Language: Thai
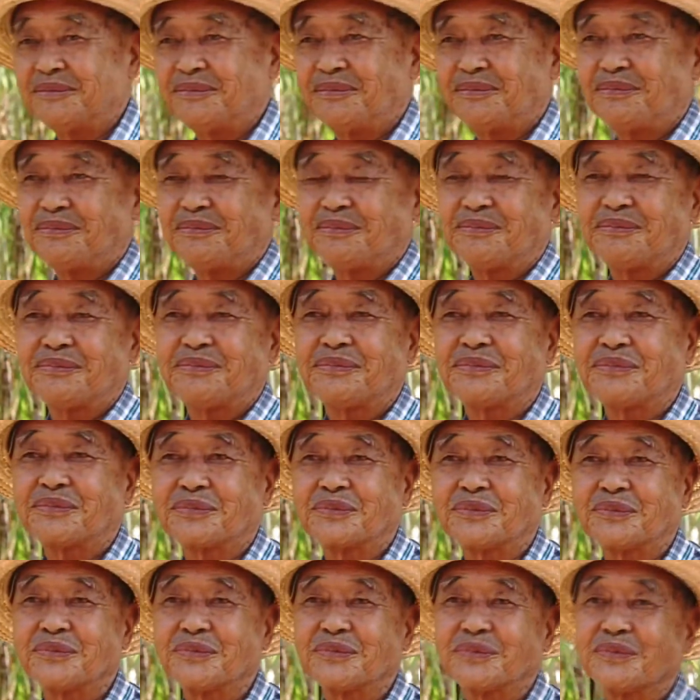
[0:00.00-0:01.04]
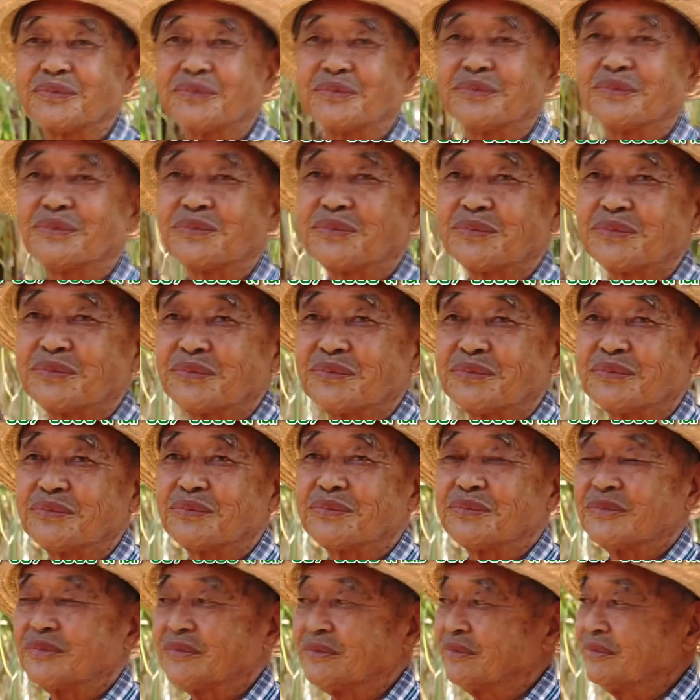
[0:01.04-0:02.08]
เครื่องสางปกตินี่เฮียมีอยู่กี่ตัว
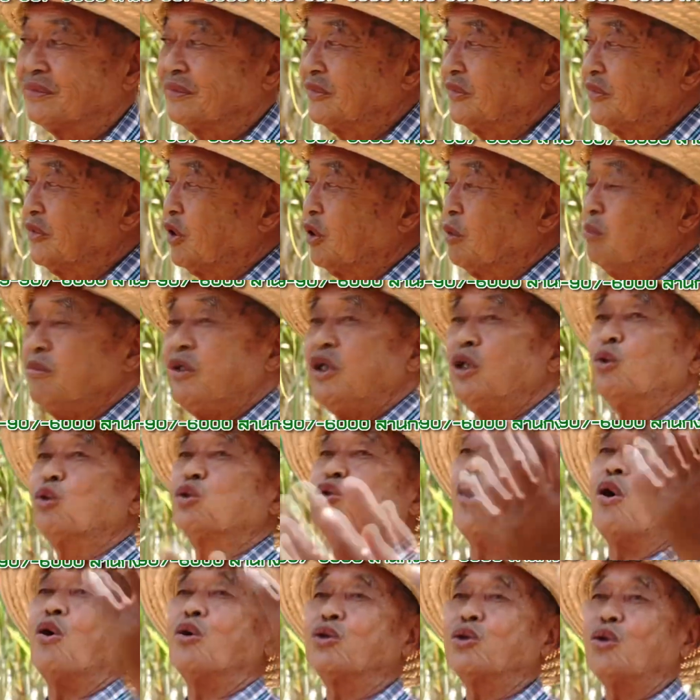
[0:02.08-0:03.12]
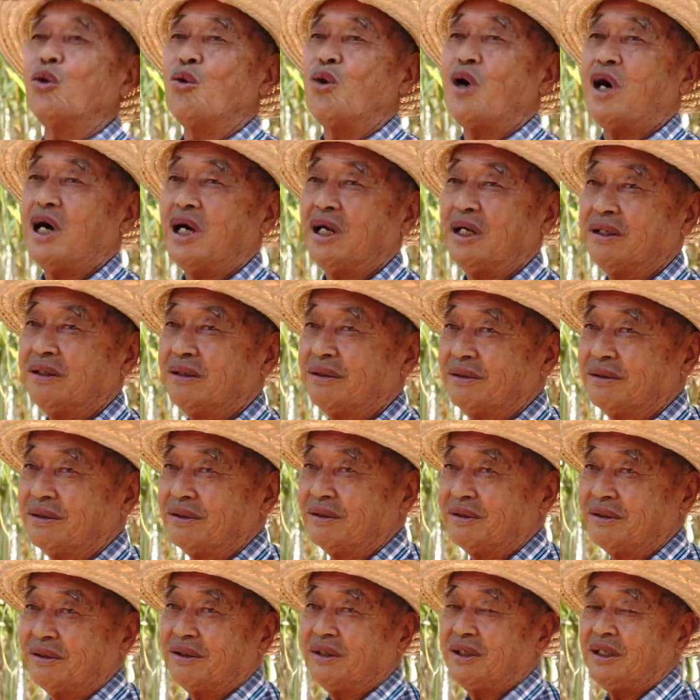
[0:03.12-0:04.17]
ครับ มีอยู่สองตัว
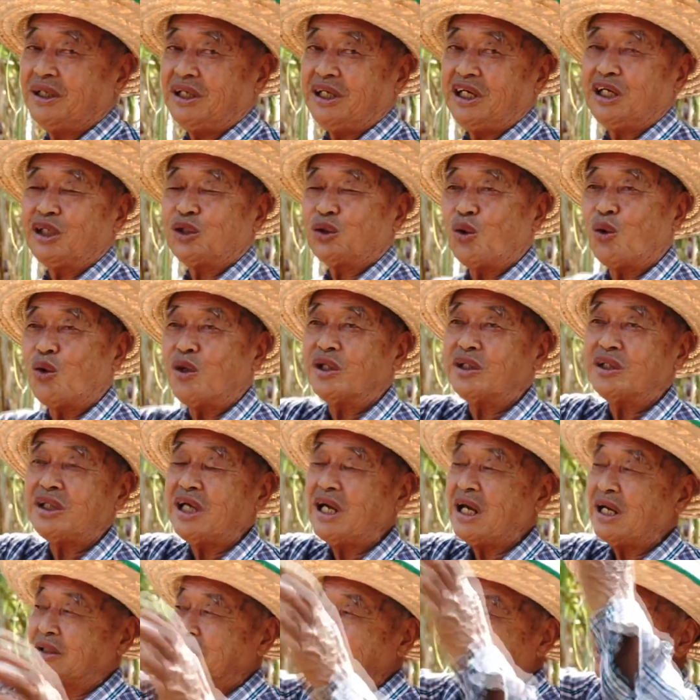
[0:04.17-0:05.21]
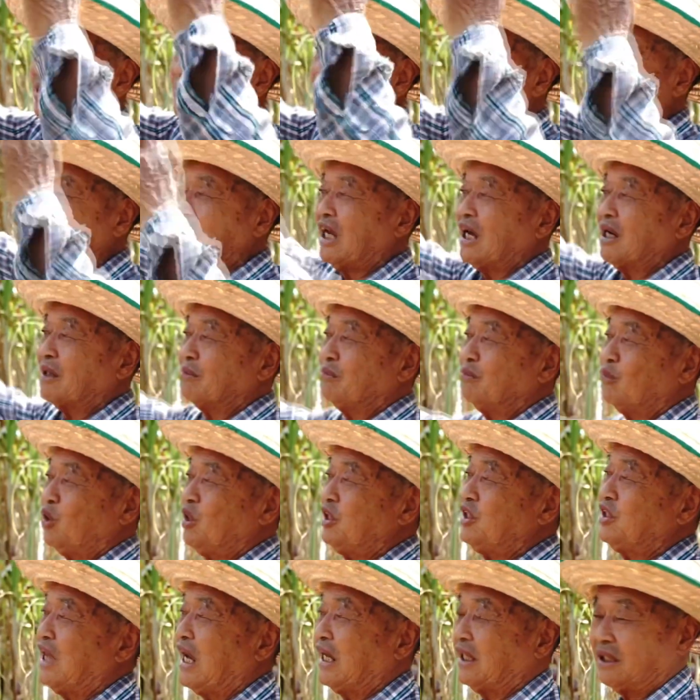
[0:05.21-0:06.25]
อีกตัวที่ซื้อมาจากบ
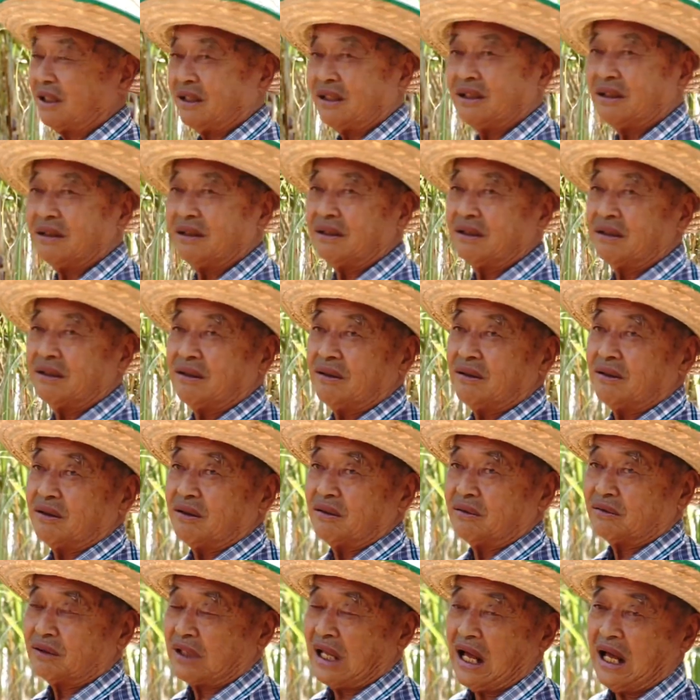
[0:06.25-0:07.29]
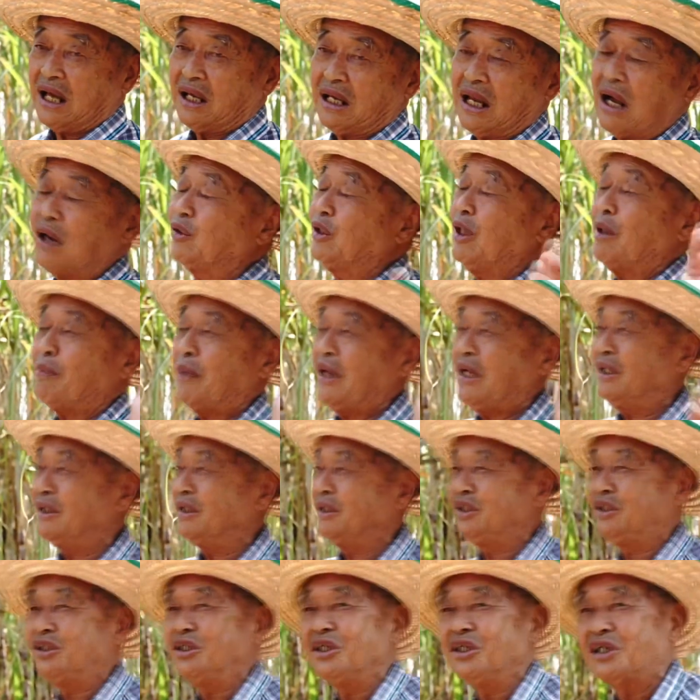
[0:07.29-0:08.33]
ริษัท แต่เราอย่าไป
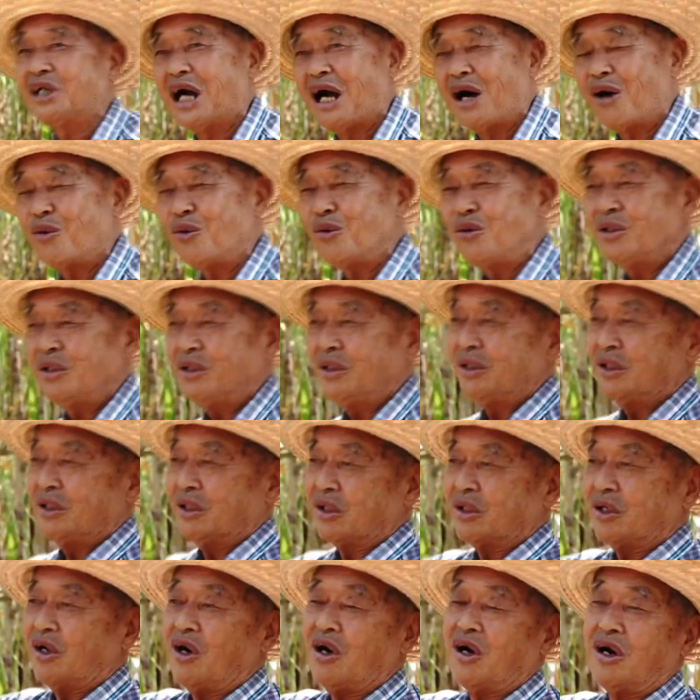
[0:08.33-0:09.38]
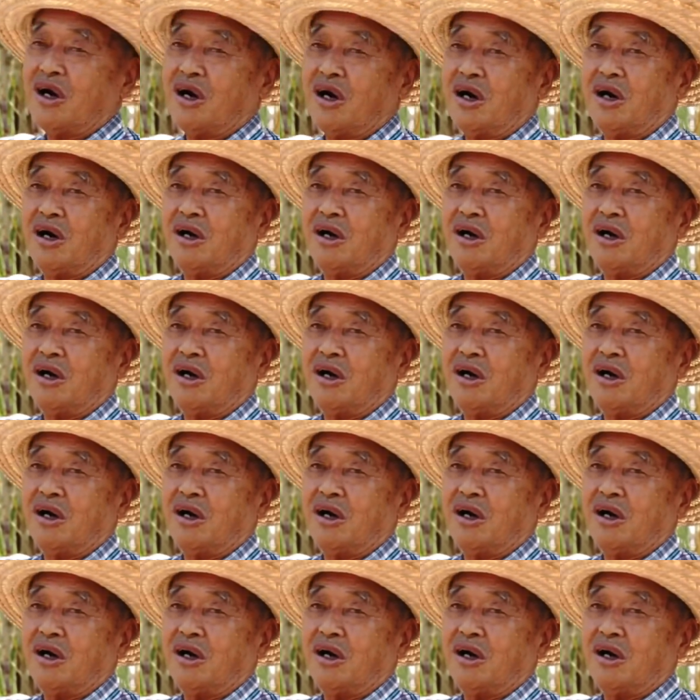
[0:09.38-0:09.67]
เอ่ยชื่อเขาก็